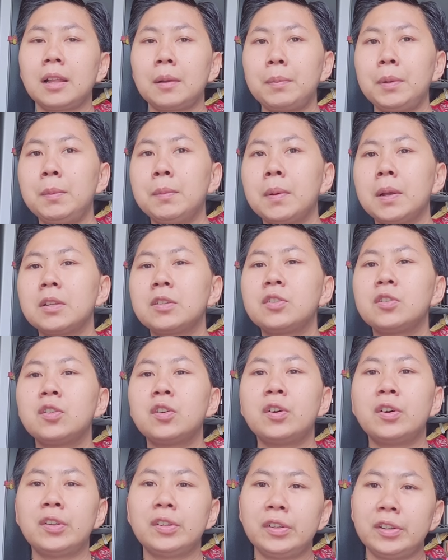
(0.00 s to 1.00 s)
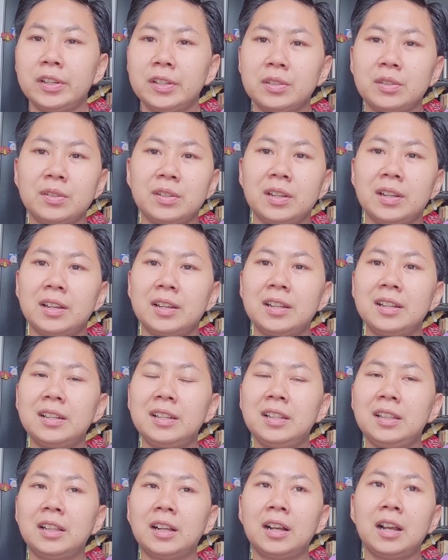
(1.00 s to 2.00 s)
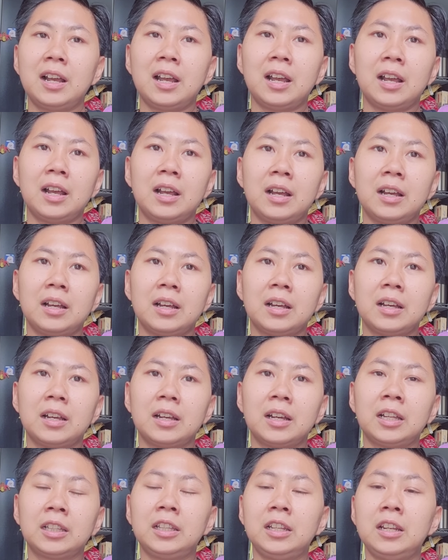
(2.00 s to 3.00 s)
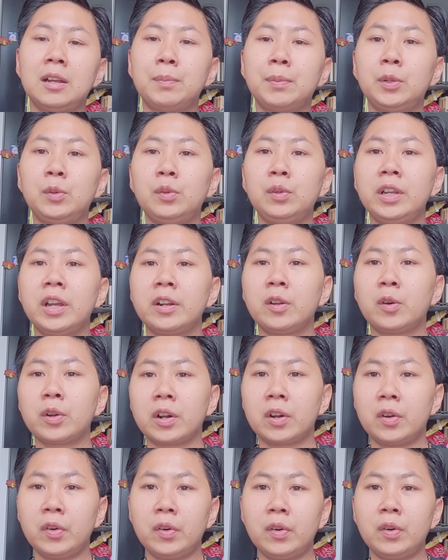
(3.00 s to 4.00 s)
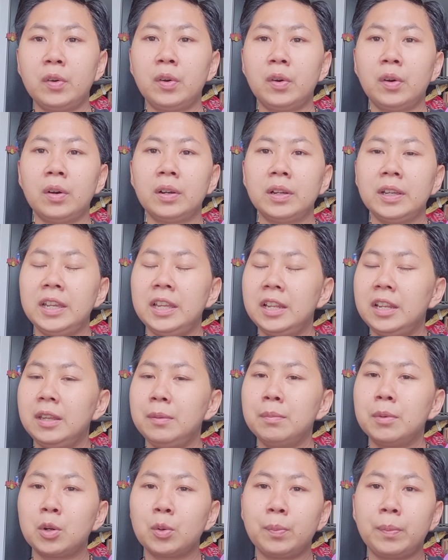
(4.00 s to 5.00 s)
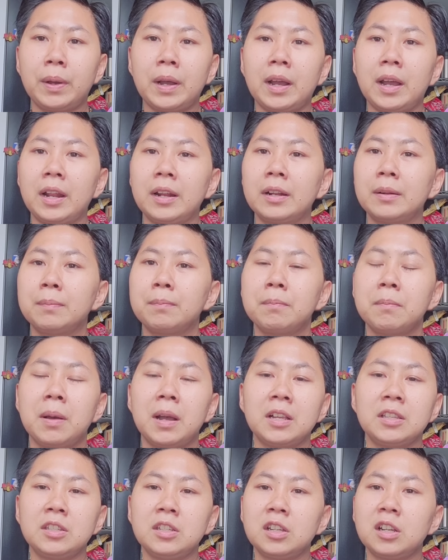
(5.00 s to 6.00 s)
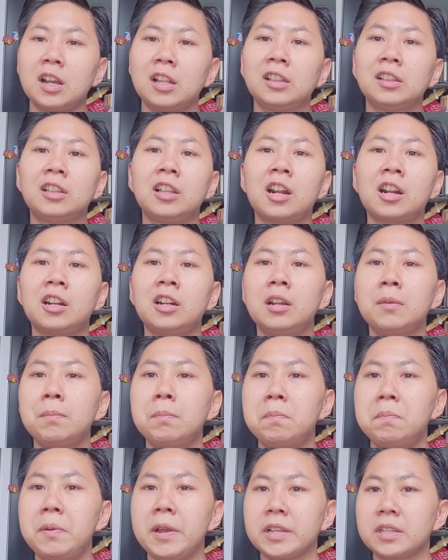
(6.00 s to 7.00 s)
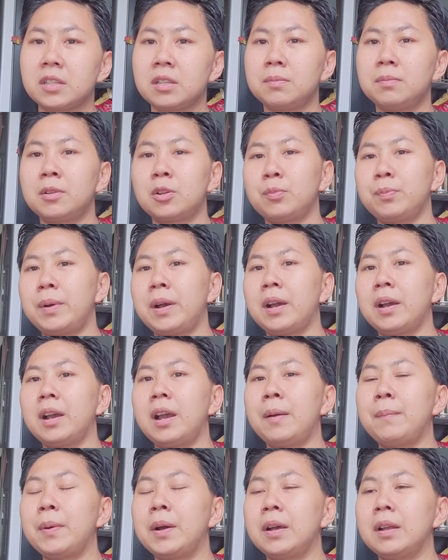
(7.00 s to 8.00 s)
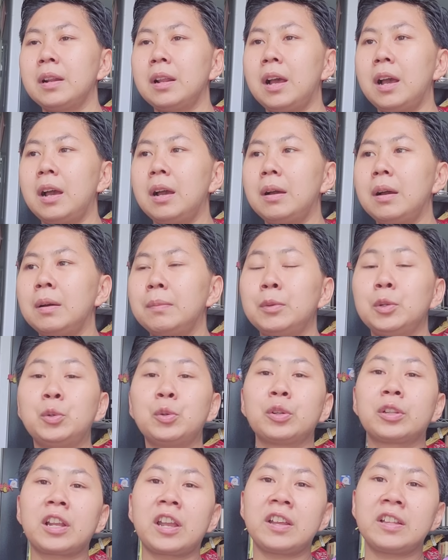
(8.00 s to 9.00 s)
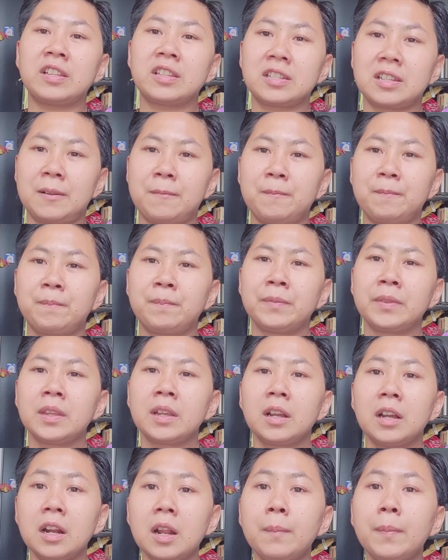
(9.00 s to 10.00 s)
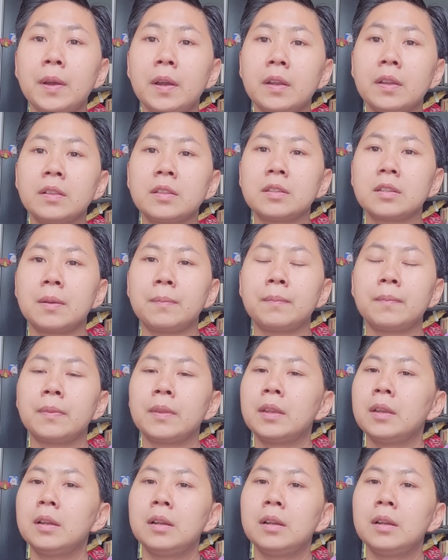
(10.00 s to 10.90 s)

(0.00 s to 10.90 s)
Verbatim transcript: Tapi masya Allah ya cuy ya. di tengah ketidakpedulian orang Hong Kong ini merupakan majikan ter the merupakan apa uh, menurut Kaya Sam. Kenapa Kaya Sam?